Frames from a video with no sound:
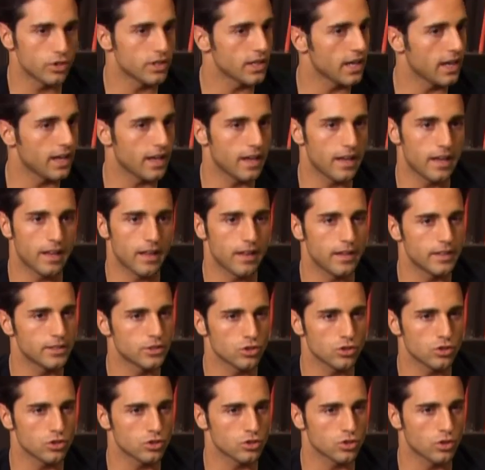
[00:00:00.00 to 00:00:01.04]
ya
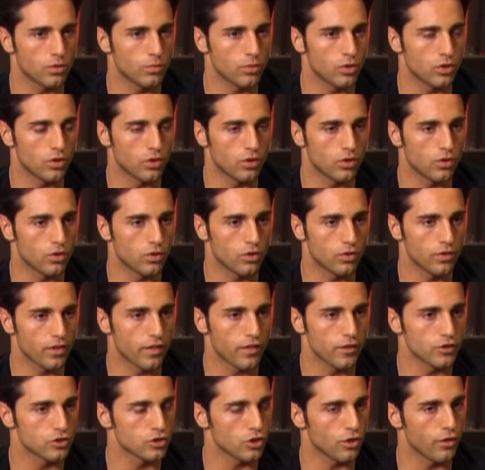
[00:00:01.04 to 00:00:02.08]
hechos como
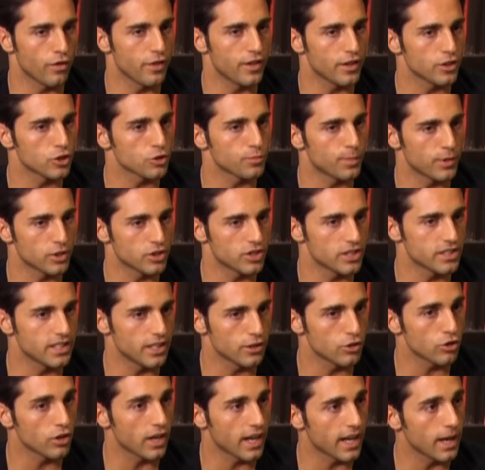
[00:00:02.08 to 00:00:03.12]
18 conciertos, pero sí es
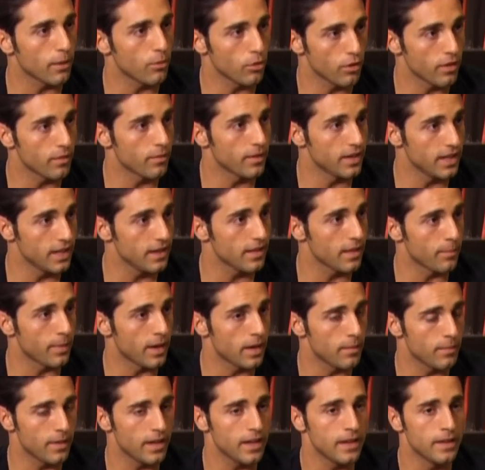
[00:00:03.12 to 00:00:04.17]
cierto que acabo de venir de
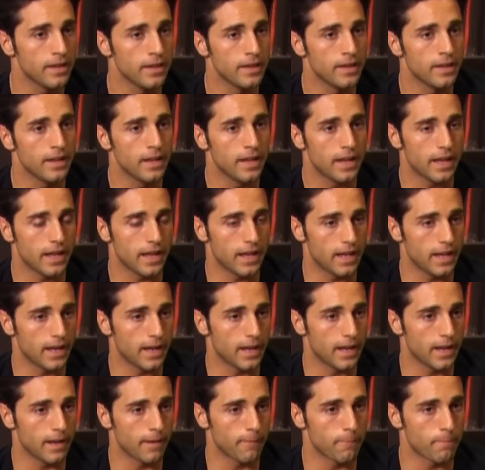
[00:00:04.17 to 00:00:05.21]
Palma
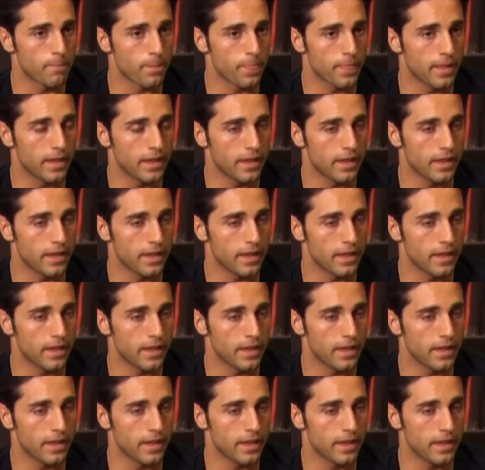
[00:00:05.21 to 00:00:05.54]
eh,